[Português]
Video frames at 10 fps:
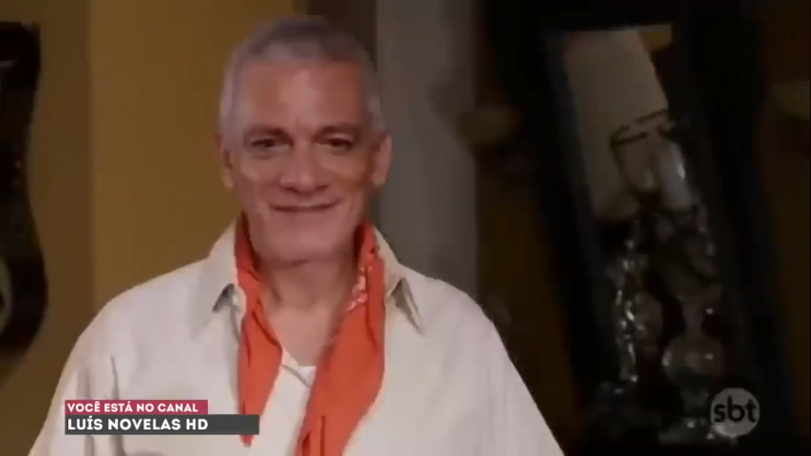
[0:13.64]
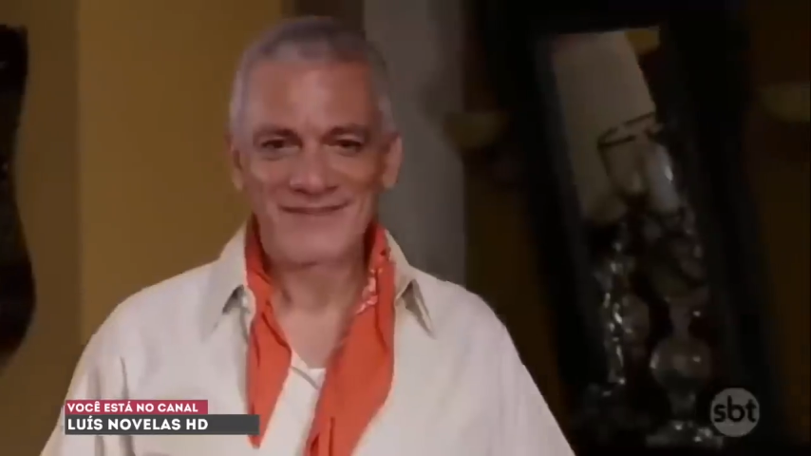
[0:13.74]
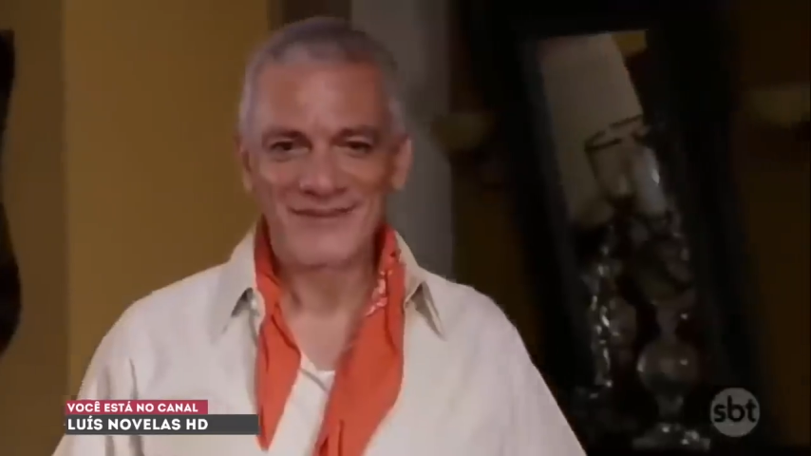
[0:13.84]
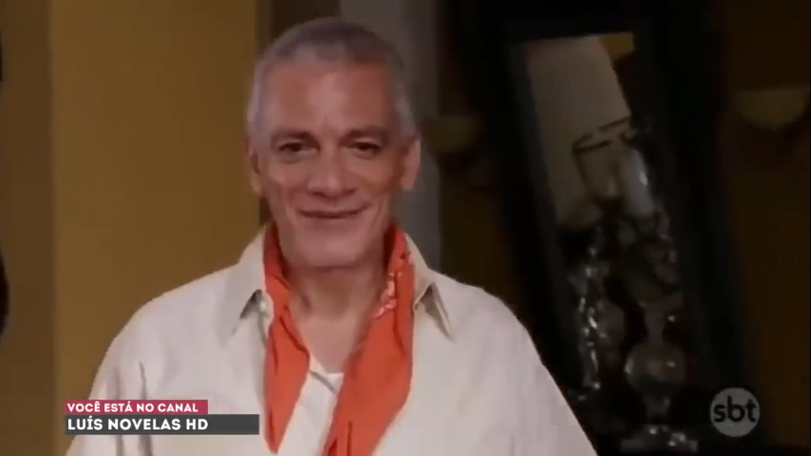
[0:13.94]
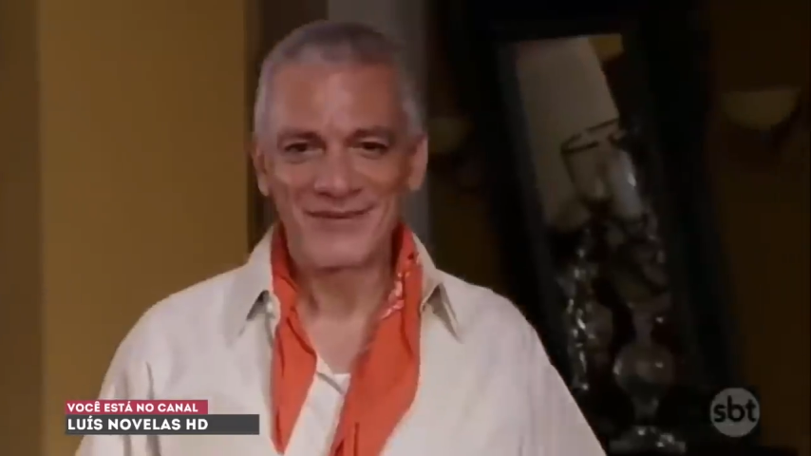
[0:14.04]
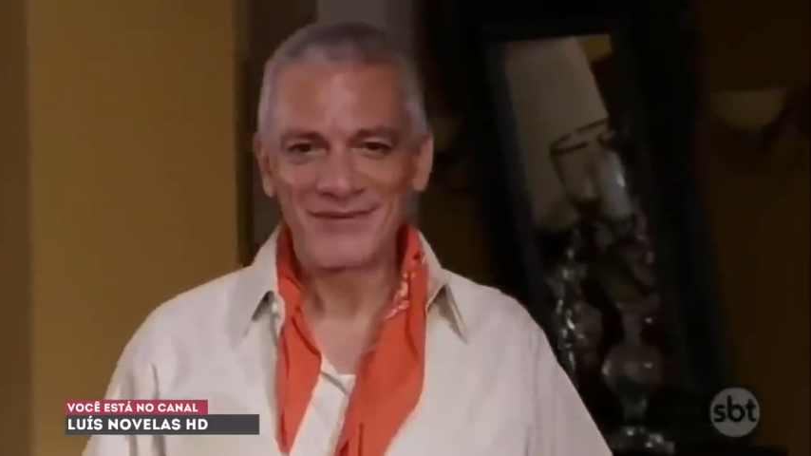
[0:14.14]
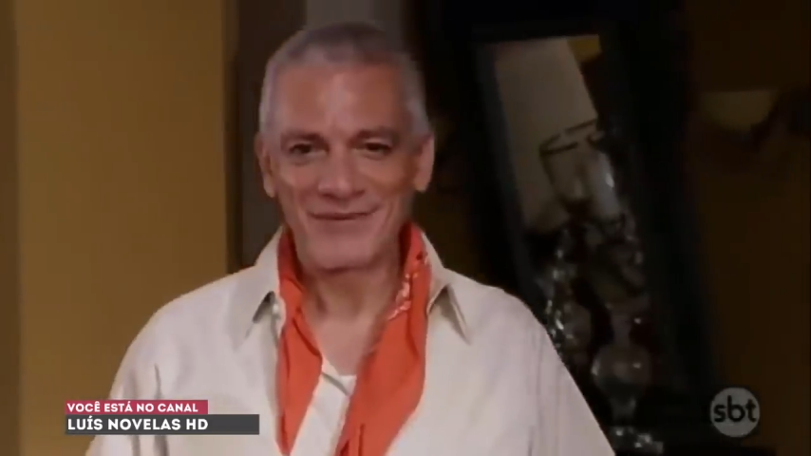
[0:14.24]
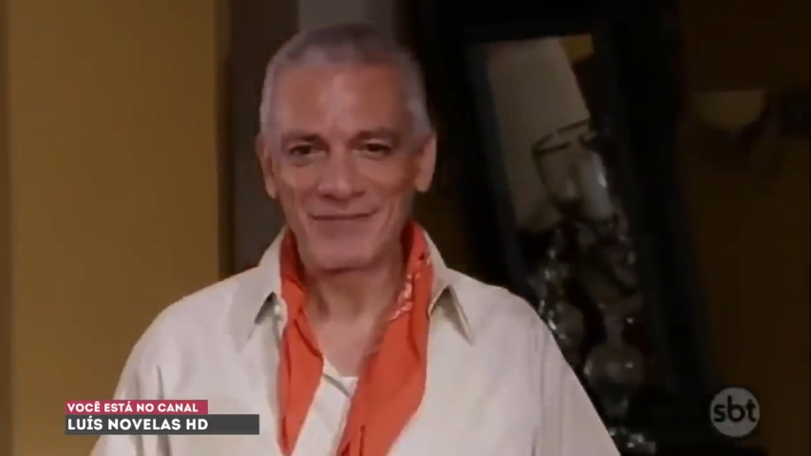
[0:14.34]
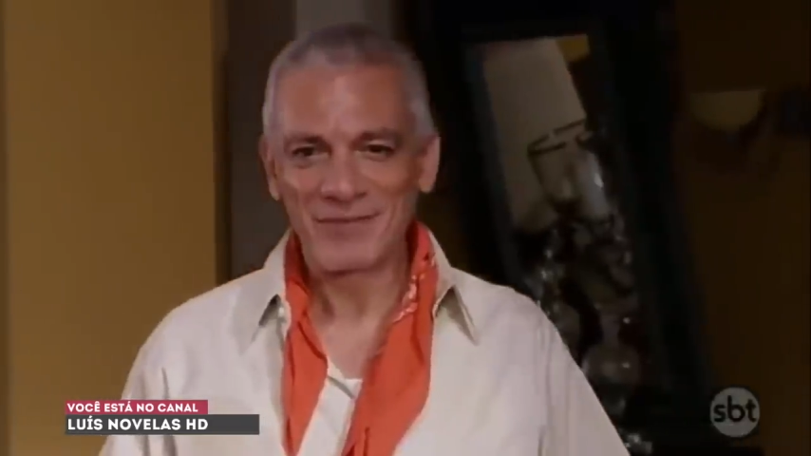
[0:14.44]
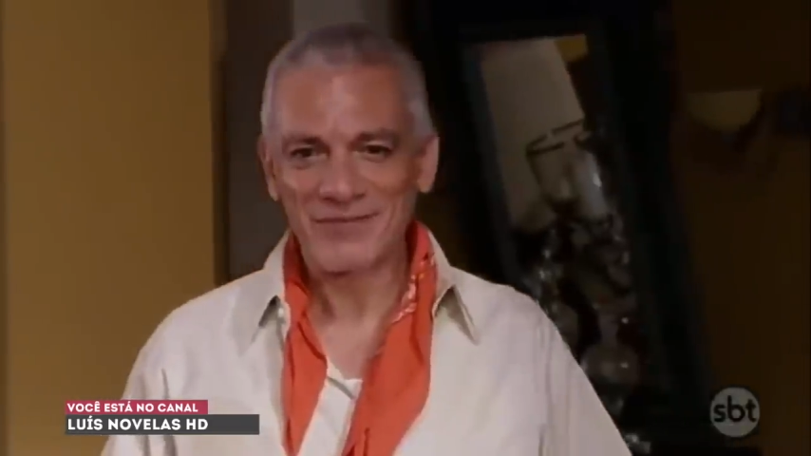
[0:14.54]

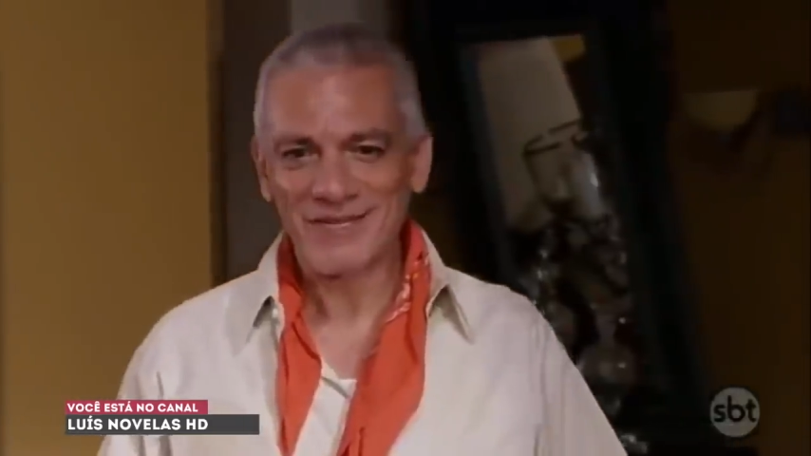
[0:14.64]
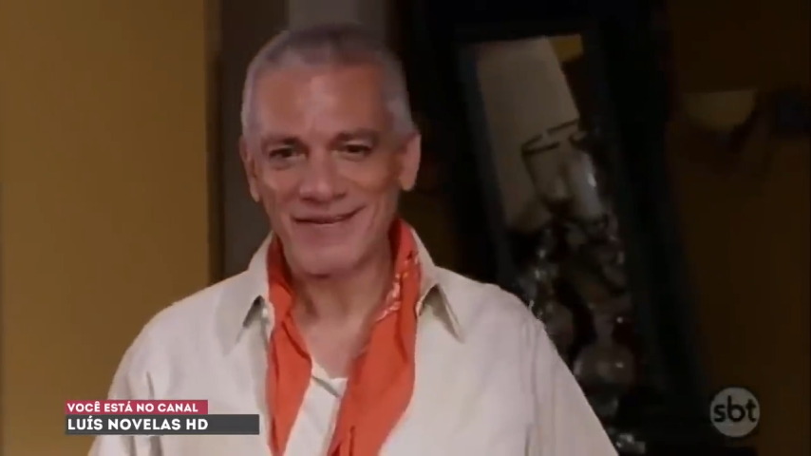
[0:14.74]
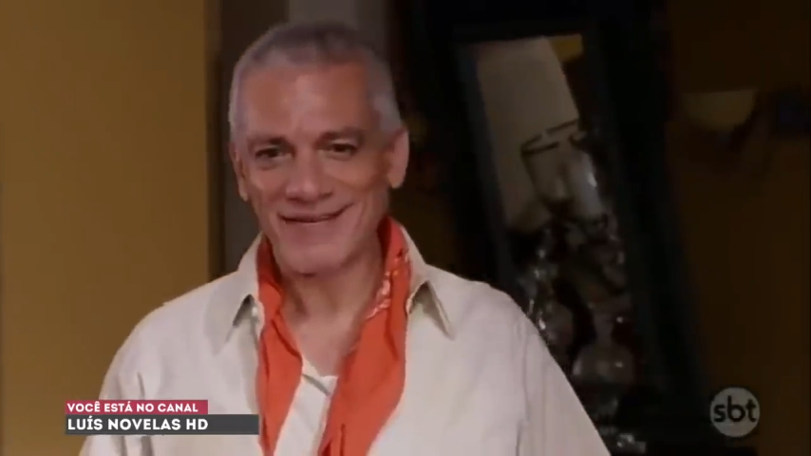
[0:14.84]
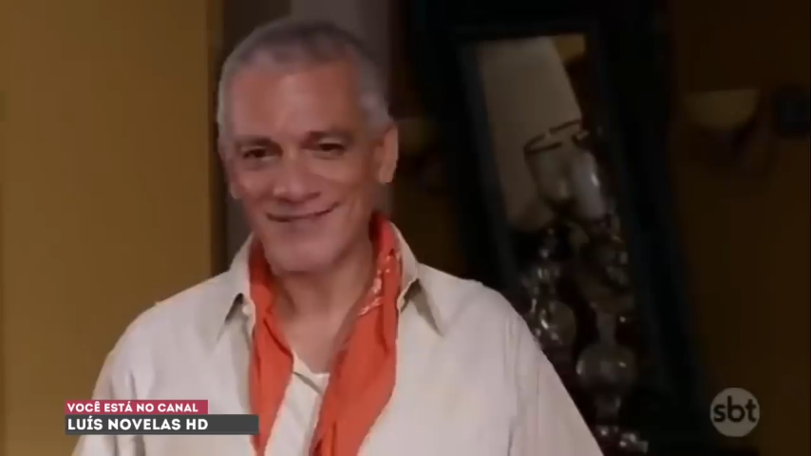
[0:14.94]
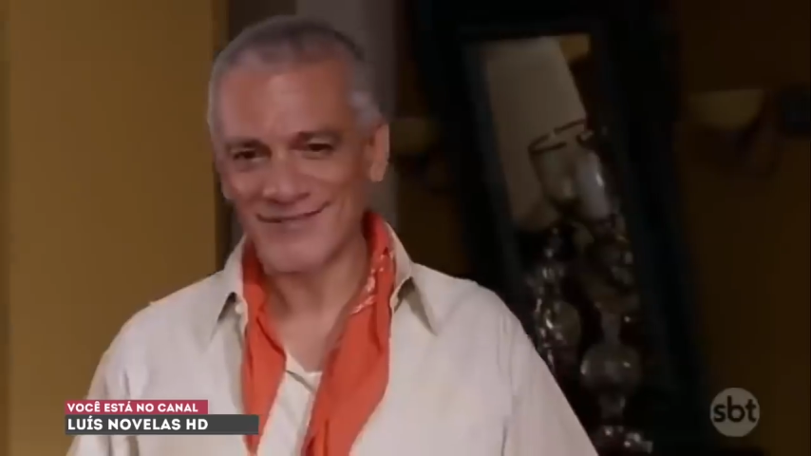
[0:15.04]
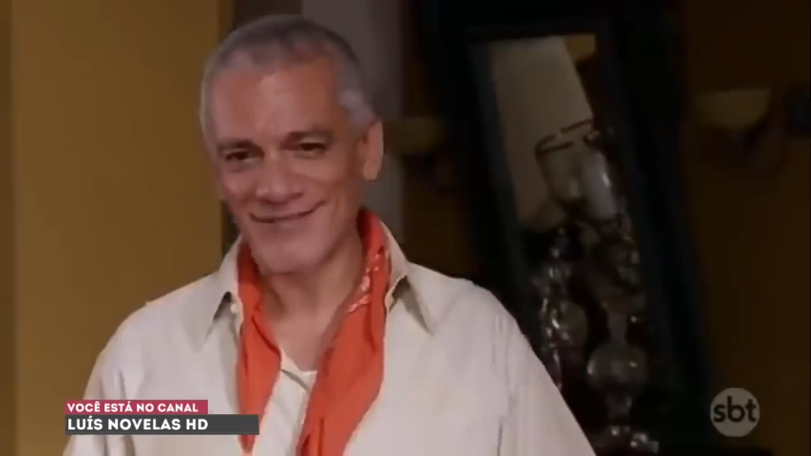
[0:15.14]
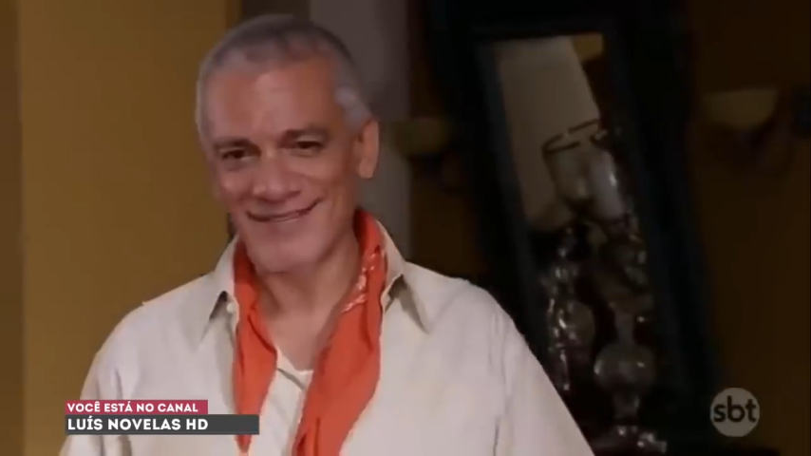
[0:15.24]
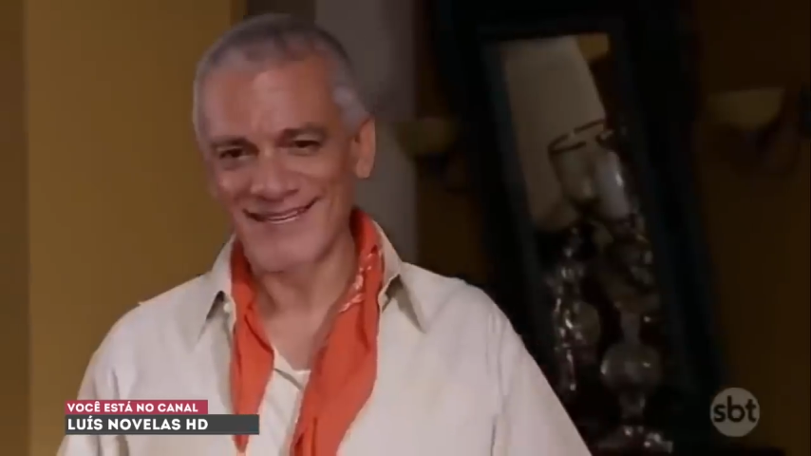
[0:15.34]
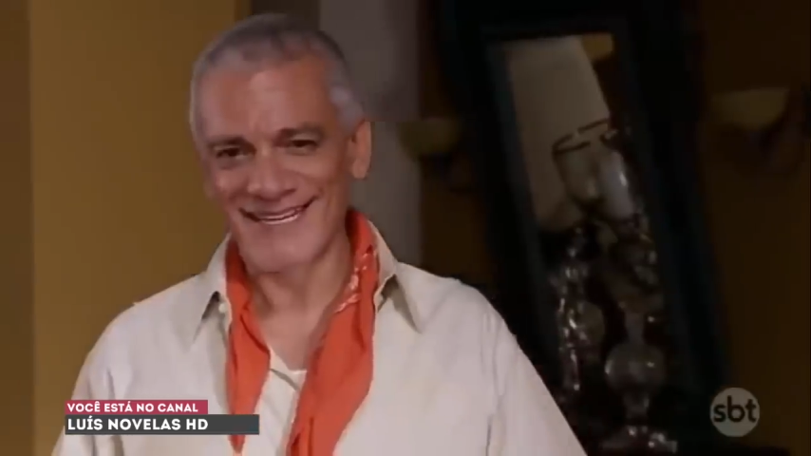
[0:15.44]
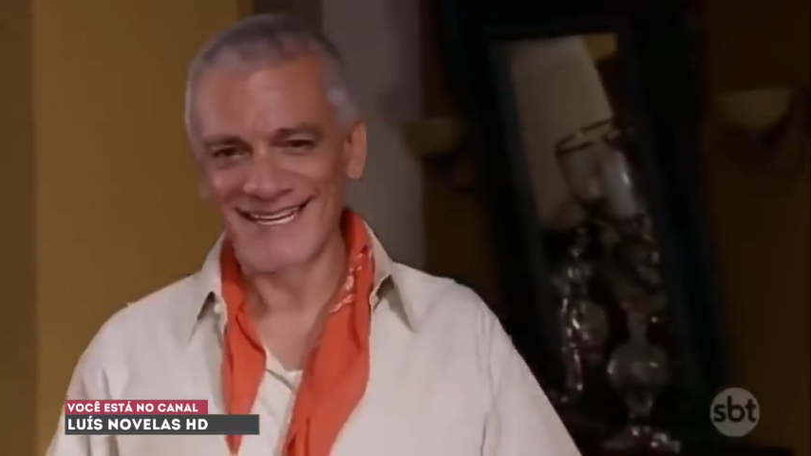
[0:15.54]
Ah, mas tinham
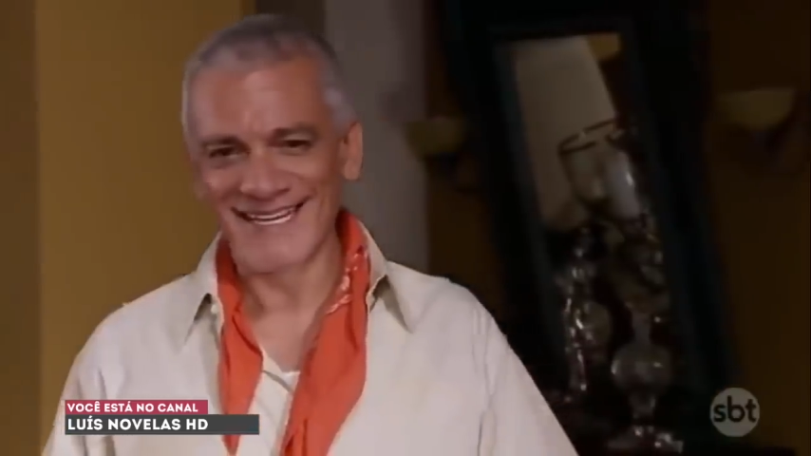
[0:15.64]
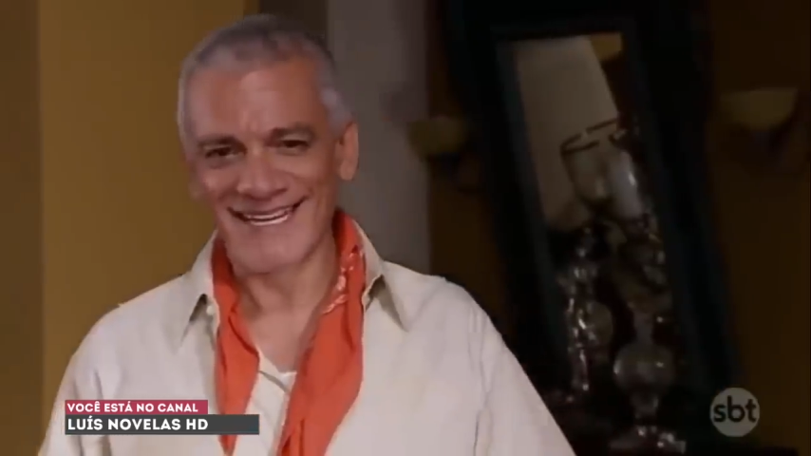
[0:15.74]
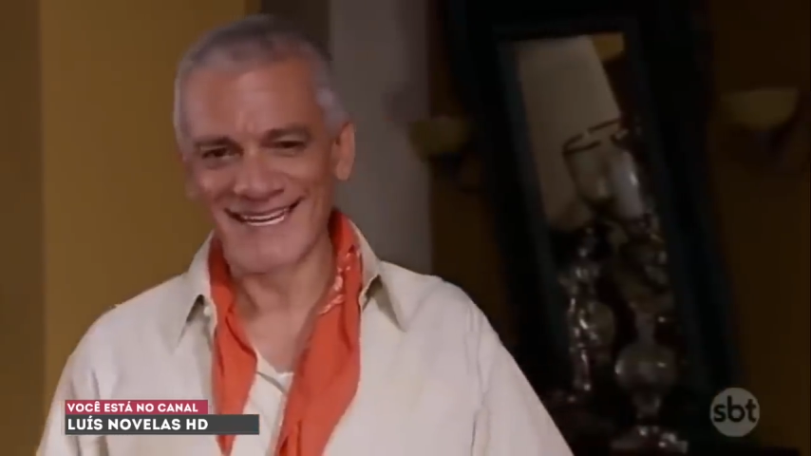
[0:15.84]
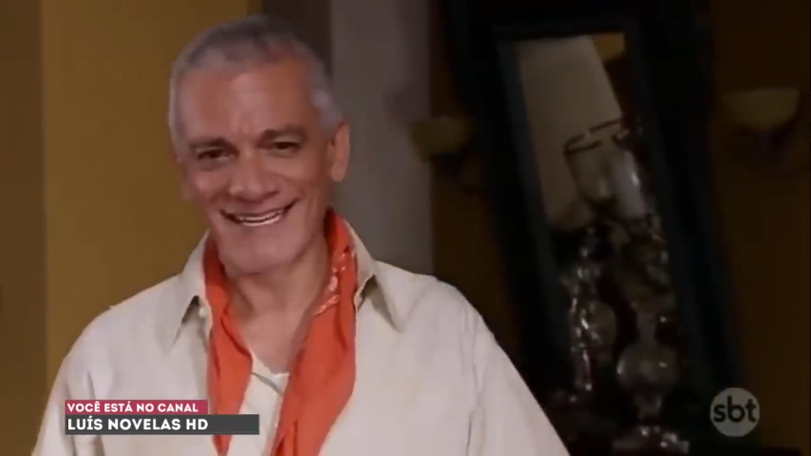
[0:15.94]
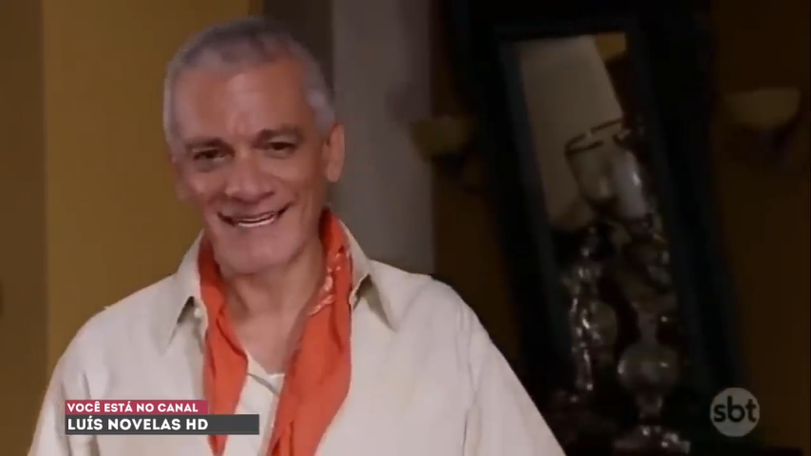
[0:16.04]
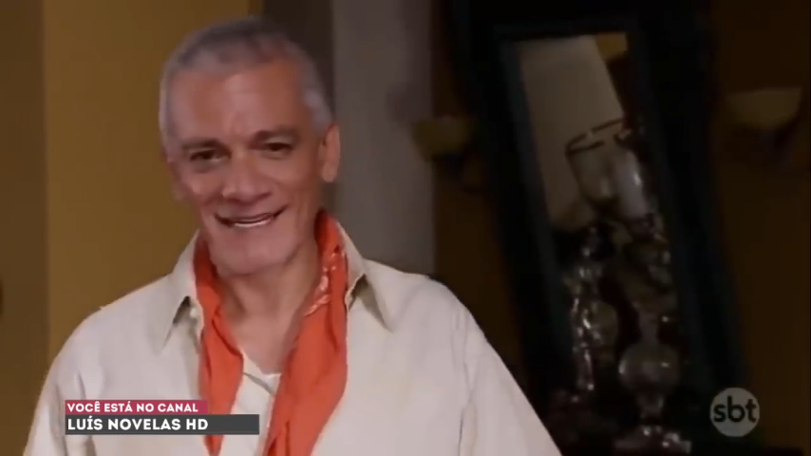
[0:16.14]
razão.